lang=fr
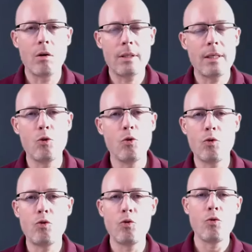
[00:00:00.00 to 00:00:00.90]
si
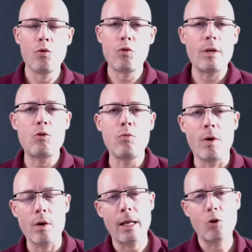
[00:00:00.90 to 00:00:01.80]
tu, résumes
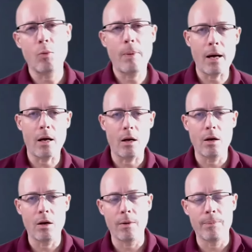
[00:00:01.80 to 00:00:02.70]
quelque part,
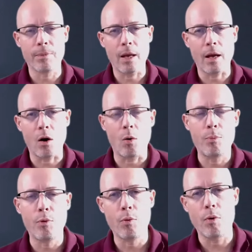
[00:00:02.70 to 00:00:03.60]
euh,
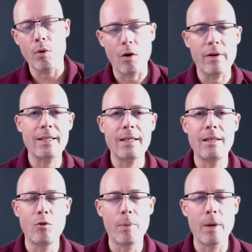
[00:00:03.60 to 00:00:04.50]
pour, on va essayer de
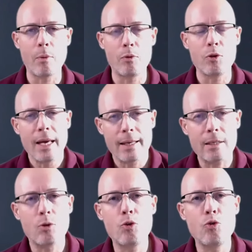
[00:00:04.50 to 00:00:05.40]
développer un peu plus,
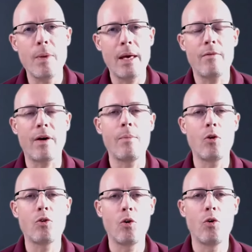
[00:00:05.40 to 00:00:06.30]
qu'est-ce que tu mets vraiment
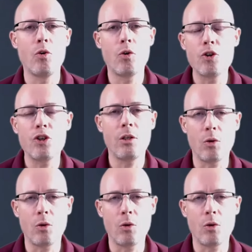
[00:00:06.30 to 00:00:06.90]
dans le coaching